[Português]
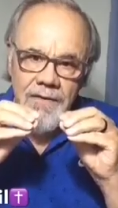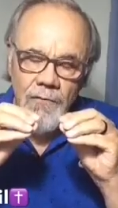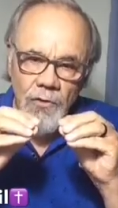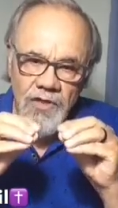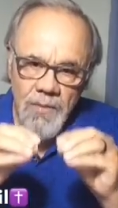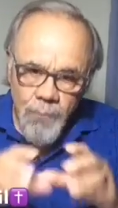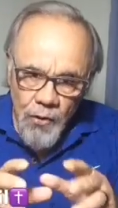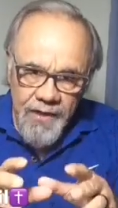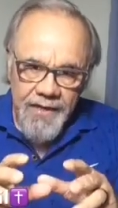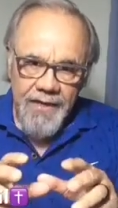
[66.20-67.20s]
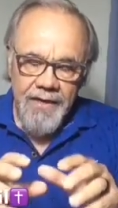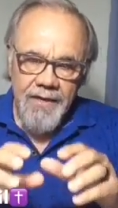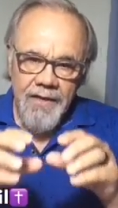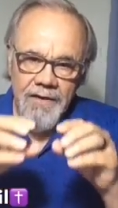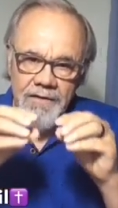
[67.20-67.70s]
contribuem,
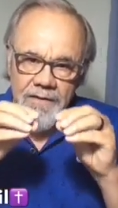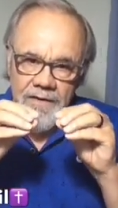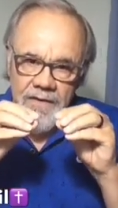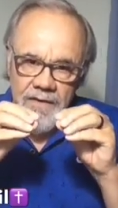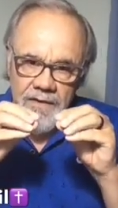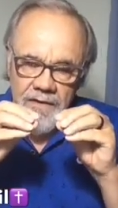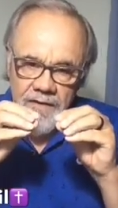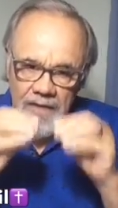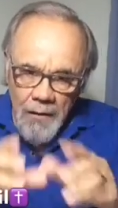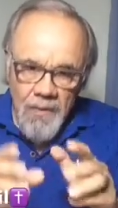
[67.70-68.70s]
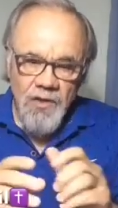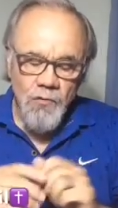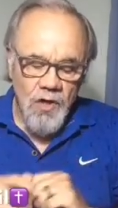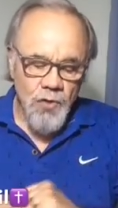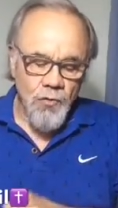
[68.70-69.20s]
dão a
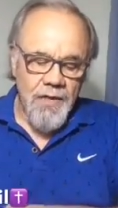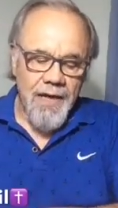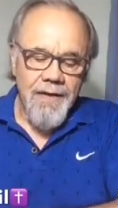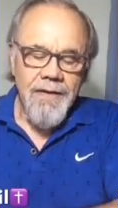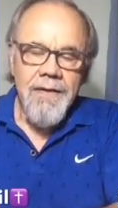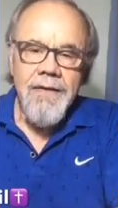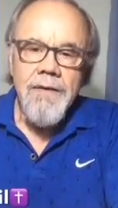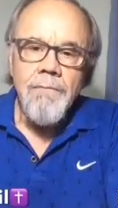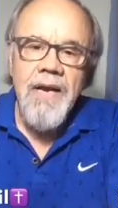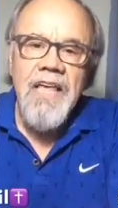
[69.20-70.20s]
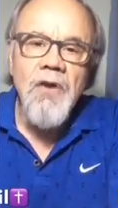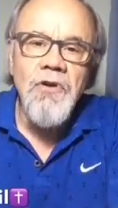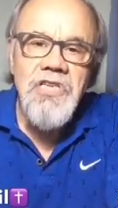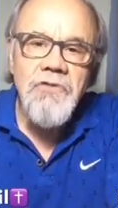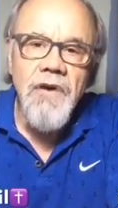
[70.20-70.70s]
sua ajuda para que
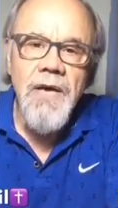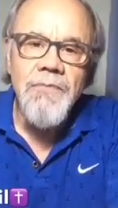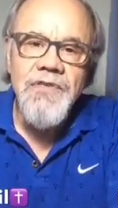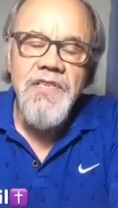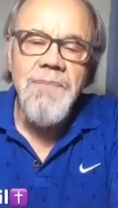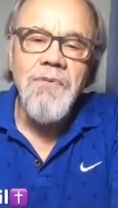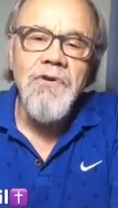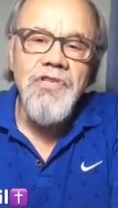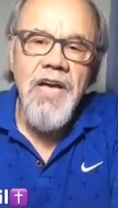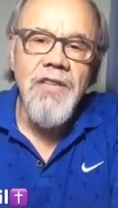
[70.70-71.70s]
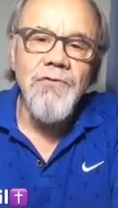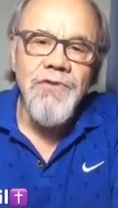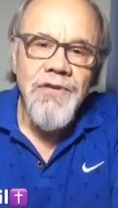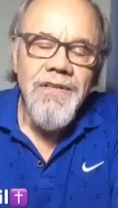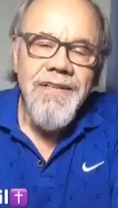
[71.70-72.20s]
continuemos esse
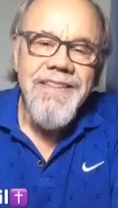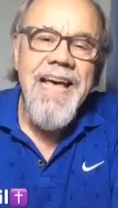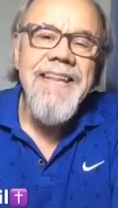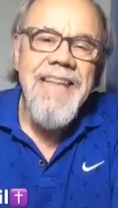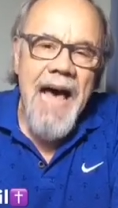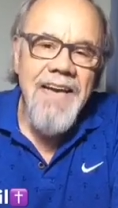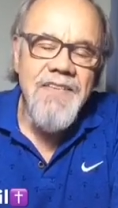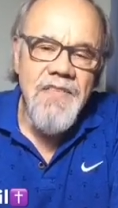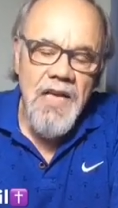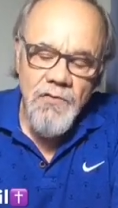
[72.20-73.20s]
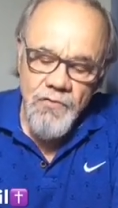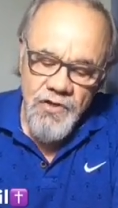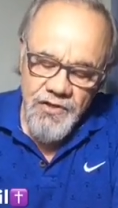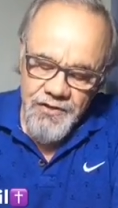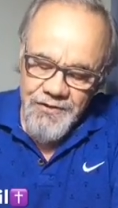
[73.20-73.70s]
projeto de análise das
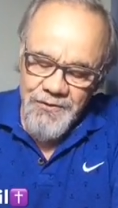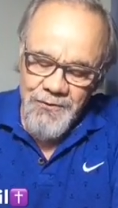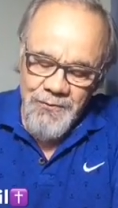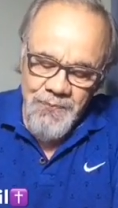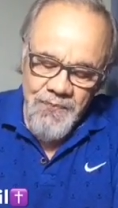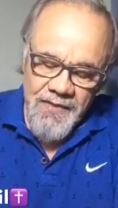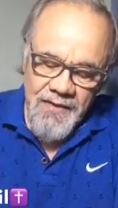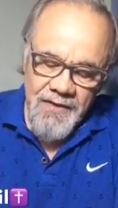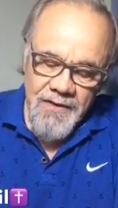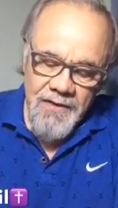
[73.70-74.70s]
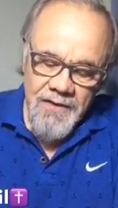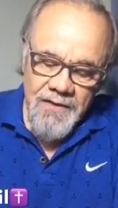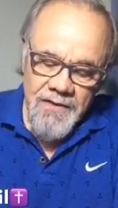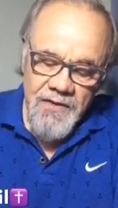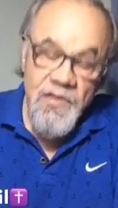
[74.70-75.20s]
notícias.
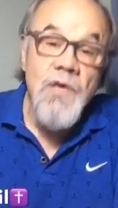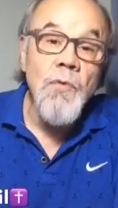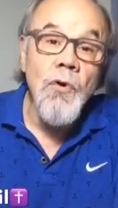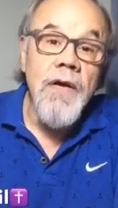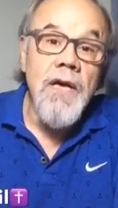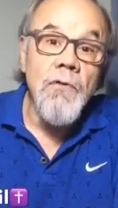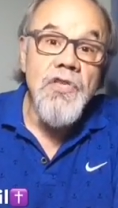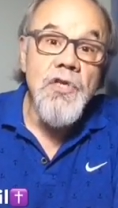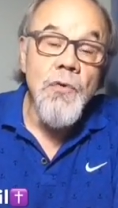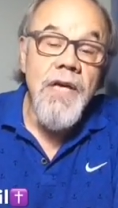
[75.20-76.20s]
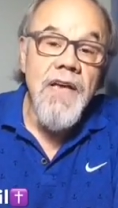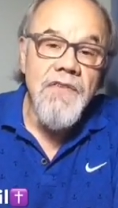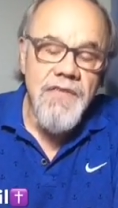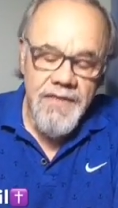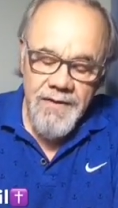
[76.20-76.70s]
Estimulo que continuem
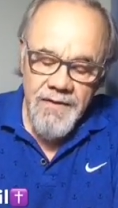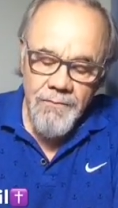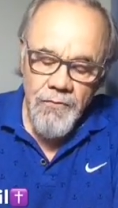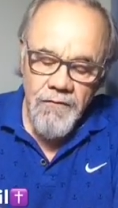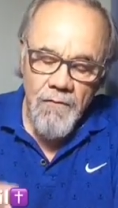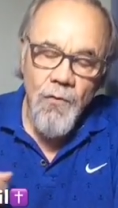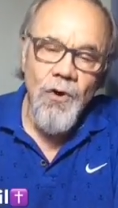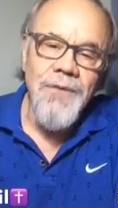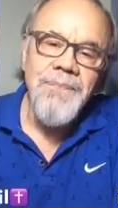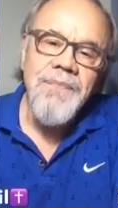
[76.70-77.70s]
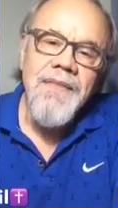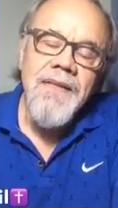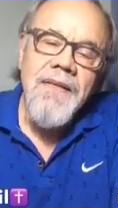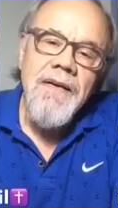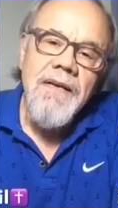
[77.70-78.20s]
assim, por favor,
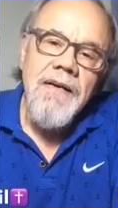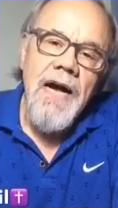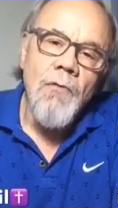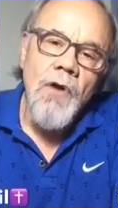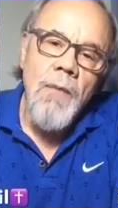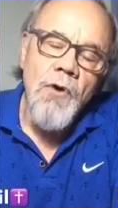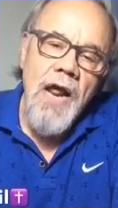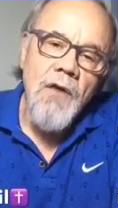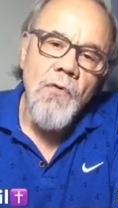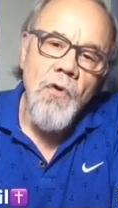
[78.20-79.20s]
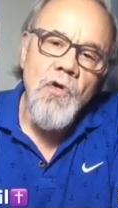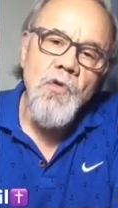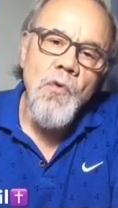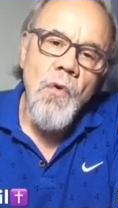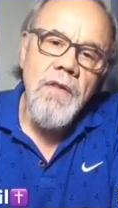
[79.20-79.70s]
a colaborar
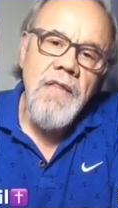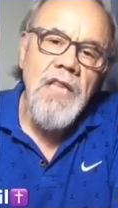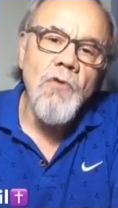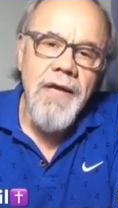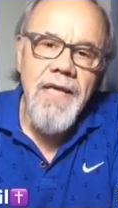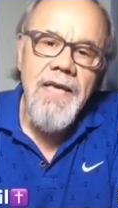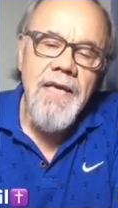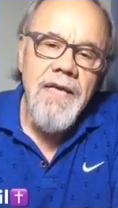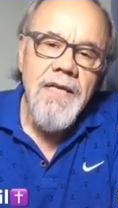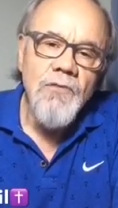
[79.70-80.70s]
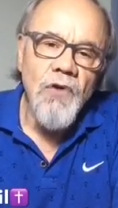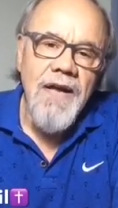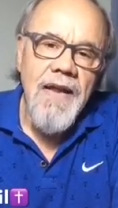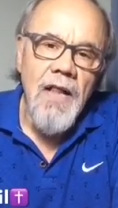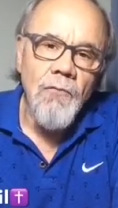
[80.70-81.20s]
conosco, tanto aqui no
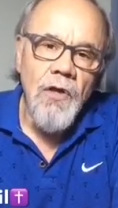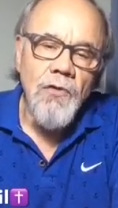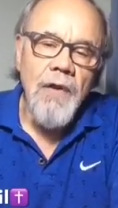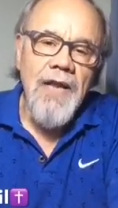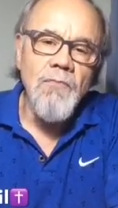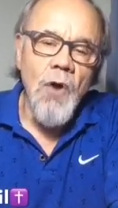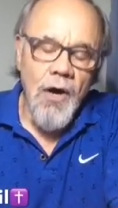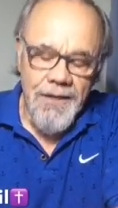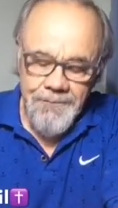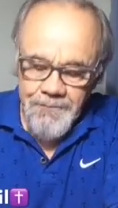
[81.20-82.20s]
canal quanto lá no blog.